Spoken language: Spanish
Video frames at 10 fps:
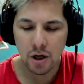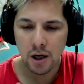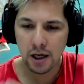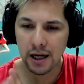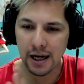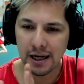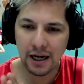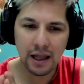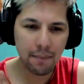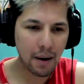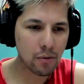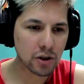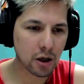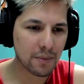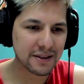Y nada, vamos a
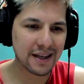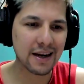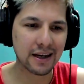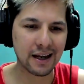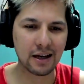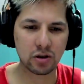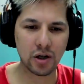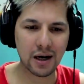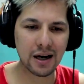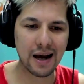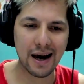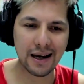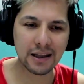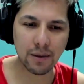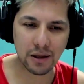comenzar a reaccionarle a
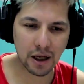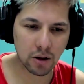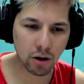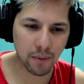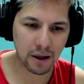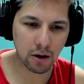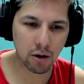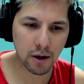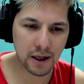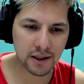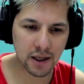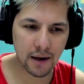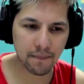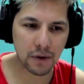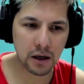este videito que me dejó ella.
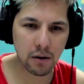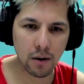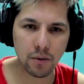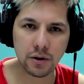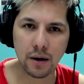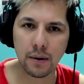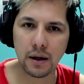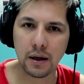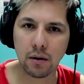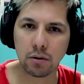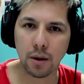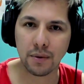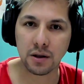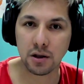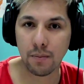Y vamos a ver, justamente
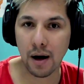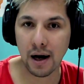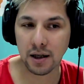se llama a ella.